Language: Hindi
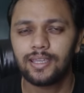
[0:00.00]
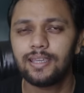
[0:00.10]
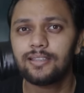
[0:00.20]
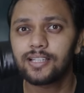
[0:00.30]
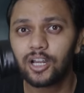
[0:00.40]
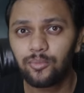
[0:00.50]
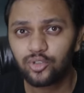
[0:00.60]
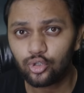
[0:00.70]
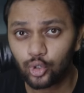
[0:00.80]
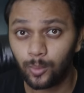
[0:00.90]
कि इस घर
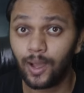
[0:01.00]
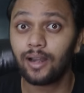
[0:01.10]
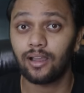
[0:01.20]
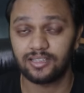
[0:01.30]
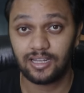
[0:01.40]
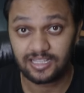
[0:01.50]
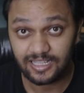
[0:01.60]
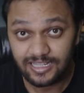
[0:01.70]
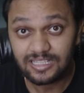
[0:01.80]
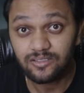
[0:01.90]
में जो दोबारा यानी
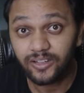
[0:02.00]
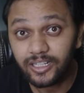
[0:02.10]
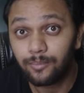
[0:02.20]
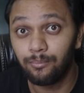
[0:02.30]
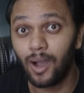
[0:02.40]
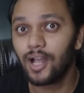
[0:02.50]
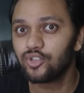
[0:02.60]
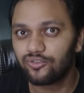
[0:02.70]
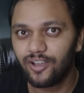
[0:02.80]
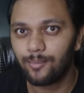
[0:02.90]
कि इस इवेंट के
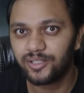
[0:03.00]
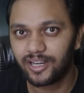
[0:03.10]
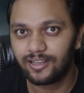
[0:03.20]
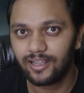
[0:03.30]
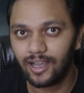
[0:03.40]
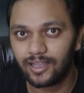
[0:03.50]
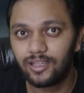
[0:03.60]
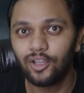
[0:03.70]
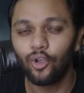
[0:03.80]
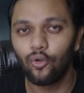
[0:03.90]
बाद जो फैमिली रहने आई